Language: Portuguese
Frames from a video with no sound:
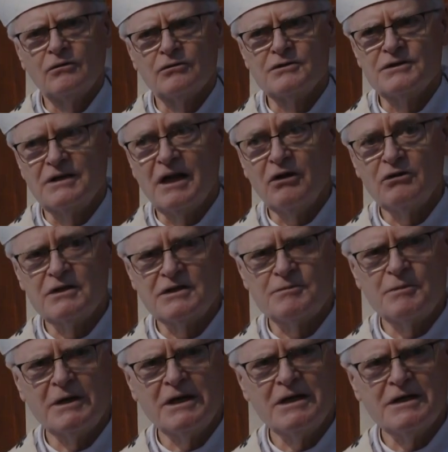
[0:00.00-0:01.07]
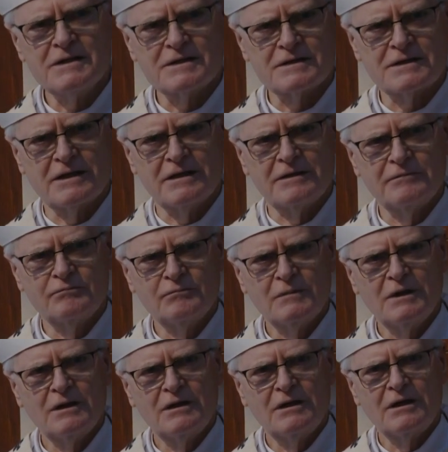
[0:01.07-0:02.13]
Sinal de esperança
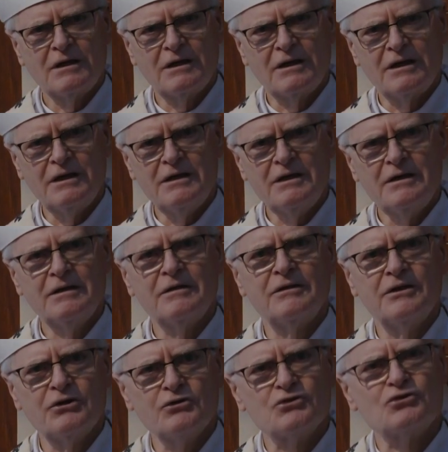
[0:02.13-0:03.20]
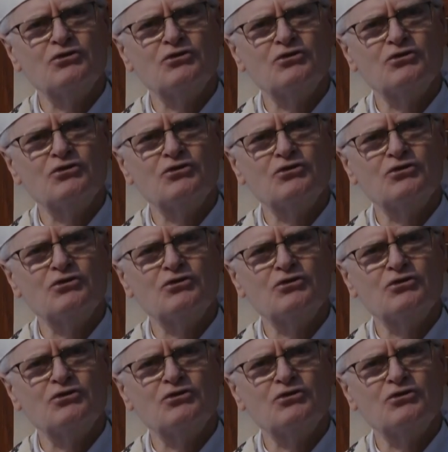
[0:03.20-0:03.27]
que Deus